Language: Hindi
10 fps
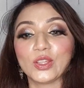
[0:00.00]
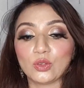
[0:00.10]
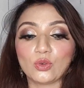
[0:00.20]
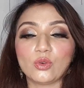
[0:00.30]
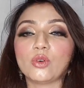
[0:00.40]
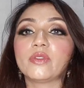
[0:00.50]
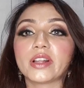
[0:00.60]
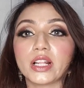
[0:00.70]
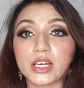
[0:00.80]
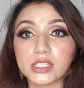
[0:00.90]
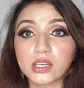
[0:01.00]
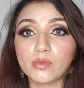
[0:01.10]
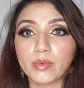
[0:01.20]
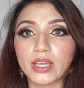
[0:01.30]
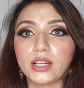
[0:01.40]
तो ओवरऑल अच्छा
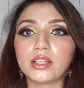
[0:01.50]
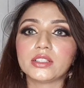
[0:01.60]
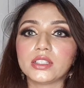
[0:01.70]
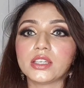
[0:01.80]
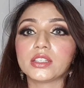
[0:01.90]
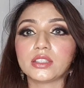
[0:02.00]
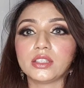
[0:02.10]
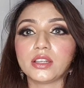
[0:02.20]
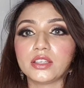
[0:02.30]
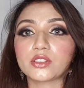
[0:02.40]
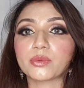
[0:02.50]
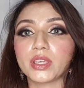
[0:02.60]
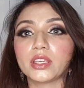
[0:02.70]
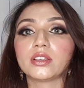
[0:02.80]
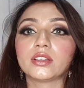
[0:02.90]
मोबाइल है ठीक है इतनी रेंज
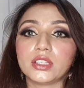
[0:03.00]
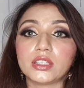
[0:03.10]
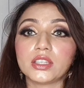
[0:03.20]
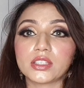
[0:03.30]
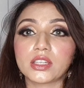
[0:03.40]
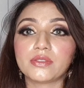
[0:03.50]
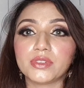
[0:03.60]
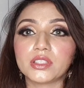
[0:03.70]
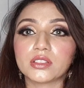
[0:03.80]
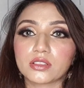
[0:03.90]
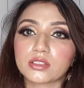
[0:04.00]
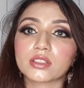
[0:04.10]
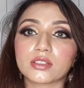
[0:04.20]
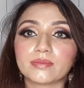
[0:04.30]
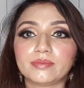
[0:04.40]
में इतने ज़्यादा फीचर्स
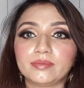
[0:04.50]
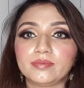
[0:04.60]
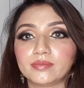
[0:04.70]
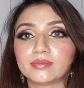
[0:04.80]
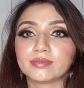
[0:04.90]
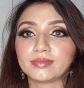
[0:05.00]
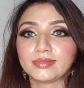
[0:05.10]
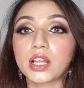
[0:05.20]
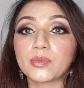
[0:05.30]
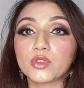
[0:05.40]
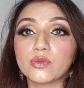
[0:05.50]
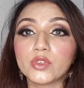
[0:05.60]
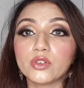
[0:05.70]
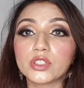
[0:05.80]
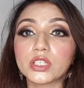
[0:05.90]
अगर आपको ये
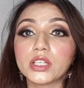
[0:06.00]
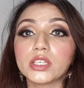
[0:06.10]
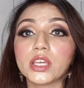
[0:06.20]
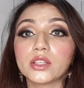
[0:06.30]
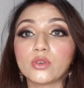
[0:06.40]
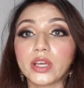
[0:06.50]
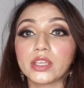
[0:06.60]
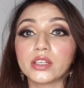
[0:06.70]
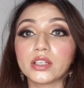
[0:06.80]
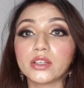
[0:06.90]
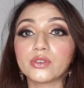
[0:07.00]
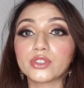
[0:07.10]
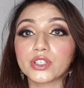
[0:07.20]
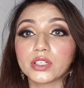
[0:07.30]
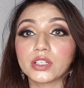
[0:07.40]
वीडियो अच्छी लगी है तो लाइक कर लें
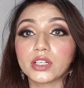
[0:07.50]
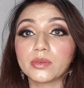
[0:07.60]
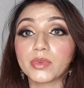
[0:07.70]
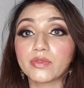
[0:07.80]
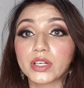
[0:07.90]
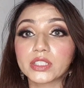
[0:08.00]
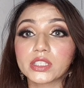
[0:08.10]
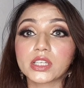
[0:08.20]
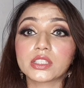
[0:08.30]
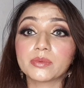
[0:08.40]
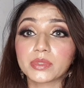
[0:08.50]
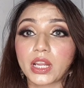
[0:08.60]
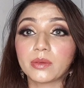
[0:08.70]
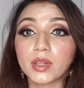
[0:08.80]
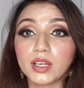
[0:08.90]
और शेयर कर लें अपने फ्रेंड्स के साथ
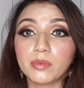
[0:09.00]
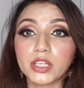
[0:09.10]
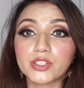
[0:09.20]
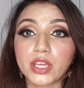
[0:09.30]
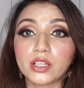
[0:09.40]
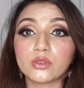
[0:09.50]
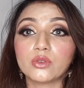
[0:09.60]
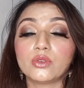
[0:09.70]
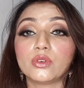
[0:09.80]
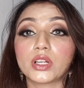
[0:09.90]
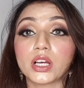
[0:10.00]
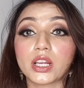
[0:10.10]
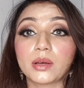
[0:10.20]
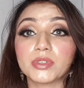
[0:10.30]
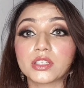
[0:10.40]
सब्सक्राइब कर लें मेरे चैनल को और
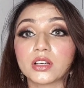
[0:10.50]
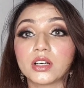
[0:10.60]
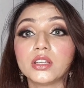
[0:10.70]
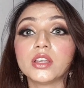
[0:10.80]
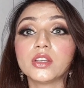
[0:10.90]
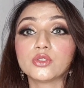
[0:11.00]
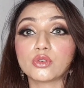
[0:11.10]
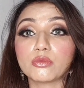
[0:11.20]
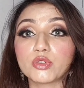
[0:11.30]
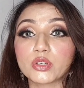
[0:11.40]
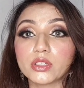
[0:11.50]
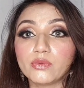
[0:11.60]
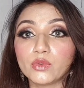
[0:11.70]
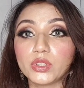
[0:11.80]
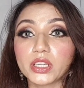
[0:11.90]
अगर आप इसका छोटा मोटा
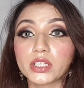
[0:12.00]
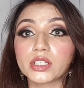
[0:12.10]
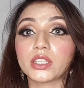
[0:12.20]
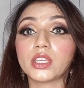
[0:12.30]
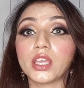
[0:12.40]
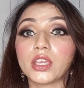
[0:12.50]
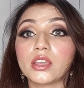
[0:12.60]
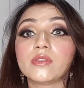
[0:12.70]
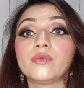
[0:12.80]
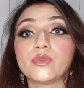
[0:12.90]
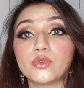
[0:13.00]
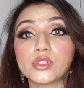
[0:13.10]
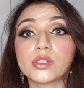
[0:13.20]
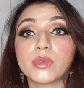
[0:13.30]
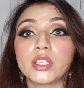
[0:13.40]
रिव्यू देखना चाहते हैं
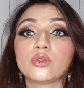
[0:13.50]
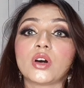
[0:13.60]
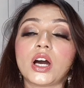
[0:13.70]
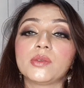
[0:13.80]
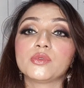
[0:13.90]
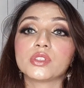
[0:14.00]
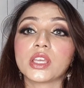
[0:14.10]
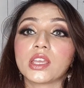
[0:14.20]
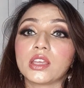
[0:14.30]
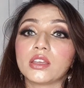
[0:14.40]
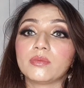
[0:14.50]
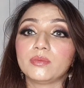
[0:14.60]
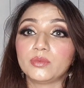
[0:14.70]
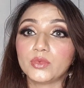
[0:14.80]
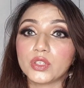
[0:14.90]
फ्यूचर में तो आप जो सा है
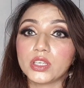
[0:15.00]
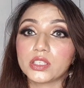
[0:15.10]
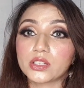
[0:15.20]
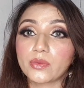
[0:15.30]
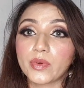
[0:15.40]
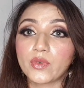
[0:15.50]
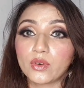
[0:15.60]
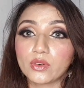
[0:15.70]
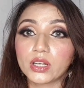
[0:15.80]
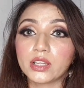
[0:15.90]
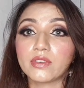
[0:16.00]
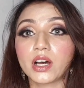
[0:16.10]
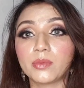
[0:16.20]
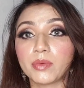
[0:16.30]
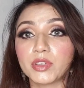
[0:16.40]
मुझे इंस्टा पे फॉलो कर लें
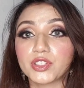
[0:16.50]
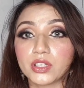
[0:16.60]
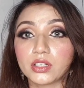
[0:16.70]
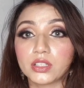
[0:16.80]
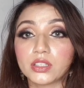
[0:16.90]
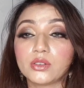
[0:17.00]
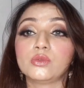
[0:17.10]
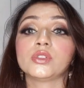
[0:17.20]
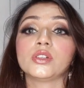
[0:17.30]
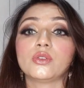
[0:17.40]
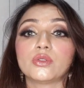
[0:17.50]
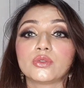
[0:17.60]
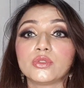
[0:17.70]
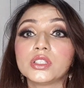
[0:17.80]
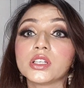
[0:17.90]
वहाँ पे मैं शेयर करती रहूँगी और
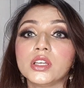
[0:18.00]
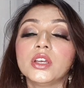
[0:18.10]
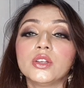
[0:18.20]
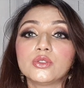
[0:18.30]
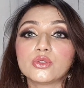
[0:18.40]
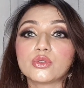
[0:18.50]
कुछ जो